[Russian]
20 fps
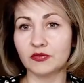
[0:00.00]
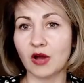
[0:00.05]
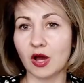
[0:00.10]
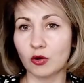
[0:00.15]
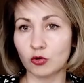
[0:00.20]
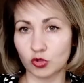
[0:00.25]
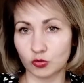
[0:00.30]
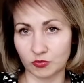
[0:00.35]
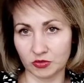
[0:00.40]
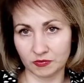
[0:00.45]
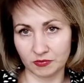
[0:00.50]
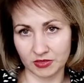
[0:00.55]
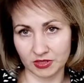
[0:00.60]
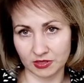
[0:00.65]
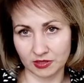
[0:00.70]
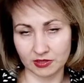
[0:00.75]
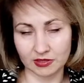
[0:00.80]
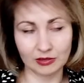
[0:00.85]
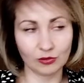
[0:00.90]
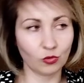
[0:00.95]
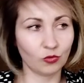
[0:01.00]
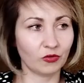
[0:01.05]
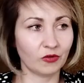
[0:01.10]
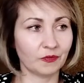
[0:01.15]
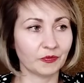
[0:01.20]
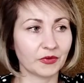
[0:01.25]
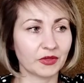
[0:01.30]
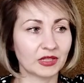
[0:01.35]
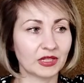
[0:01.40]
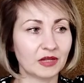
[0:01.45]
в хорошем смысле
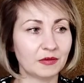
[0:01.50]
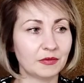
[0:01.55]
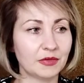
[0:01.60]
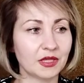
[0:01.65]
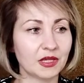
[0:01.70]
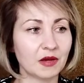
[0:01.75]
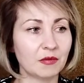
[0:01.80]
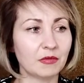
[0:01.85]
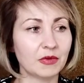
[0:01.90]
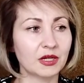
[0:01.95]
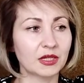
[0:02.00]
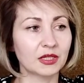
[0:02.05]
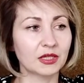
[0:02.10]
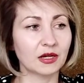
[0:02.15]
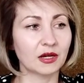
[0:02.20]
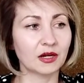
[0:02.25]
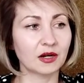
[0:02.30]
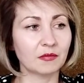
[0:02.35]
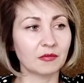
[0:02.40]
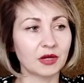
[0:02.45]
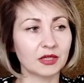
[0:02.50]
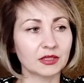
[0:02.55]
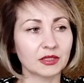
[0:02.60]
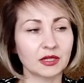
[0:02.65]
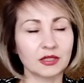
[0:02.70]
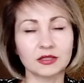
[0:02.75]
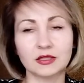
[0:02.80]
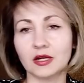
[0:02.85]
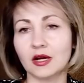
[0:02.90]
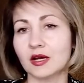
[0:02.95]
слова. Для меня мыльный аромат –
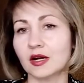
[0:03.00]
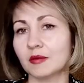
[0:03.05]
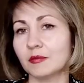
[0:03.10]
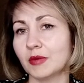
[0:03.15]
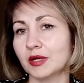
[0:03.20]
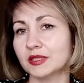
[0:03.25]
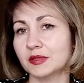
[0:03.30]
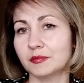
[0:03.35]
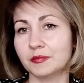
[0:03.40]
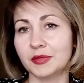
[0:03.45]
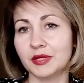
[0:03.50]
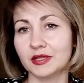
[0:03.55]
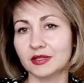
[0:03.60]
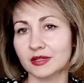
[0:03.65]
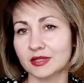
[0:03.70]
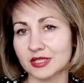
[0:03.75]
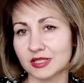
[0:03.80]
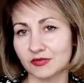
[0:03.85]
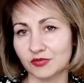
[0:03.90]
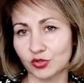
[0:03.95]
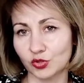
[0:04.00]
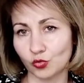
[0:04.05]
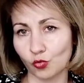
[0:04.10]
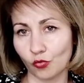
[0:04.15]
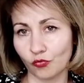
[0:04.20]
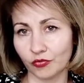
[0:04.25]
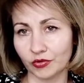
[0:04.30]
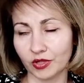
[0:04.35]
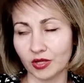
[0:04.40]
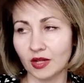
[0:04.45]
это аромат белых
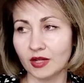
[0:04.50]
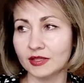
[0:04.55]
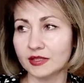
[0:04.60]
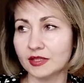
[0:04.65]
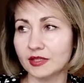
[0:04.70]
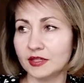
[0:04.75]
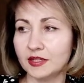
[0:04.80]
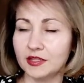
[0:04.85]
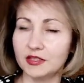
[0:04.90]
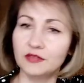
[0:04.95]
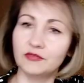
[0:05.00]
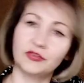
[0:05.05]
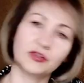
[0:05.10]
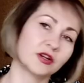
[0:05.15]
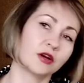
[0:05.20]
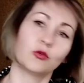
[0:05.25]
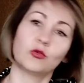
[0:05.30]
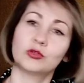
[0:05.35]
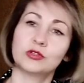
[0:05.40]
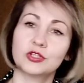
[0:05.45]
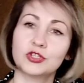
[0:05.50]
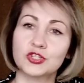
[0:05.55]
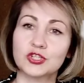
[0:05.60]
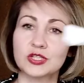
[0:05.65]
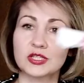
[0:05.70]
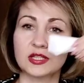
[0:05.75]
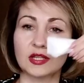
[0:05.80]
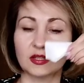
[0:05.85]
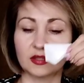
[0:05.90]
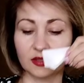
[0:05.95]
цветов и альдегидов, и какой-то
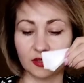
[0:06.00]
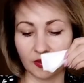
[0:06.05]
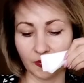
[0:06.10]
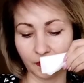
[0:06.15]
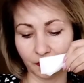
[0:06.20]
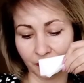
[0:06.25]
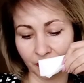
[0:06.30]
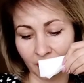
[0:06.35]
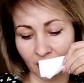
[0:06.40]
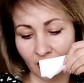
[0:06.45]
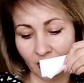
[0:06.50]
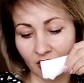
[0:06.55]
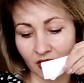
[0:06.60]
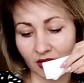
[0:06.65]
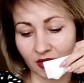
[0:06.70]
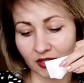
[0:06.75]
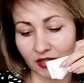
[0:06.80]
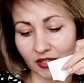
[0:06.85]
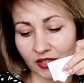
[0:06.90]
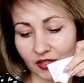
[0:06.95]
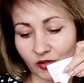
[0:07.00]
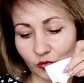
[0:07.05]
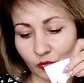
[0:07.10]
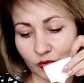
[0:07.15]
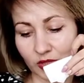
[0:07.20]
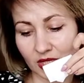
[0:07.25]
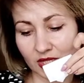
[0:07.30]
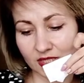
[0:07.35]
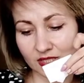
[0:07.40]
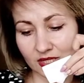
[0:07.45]
чистоты. И у
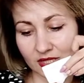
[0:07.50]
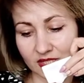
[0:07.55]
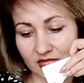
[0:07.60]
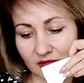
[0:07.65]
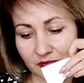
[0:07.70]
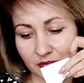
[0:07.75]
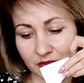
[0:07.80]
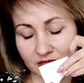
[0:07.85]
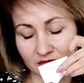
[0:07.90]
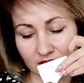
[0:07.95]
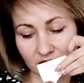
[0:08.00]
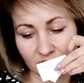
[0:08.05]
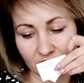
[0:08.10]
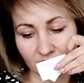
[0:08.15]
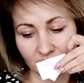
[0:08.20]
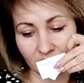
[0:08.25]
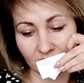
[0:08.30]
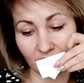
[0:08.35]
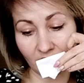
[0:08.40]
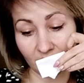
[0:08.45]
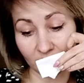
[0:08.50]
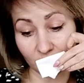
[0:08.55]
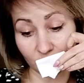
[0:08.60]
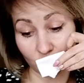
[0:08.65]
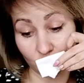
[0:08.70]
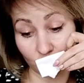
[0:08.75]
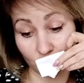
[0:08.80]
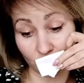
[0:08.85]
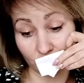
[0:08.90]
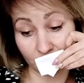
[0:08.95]
меня здесь записано
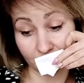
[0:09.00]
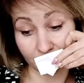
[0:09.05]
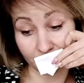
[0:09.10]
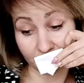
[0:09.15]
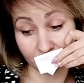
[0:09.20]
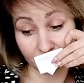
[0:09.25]
ландыши,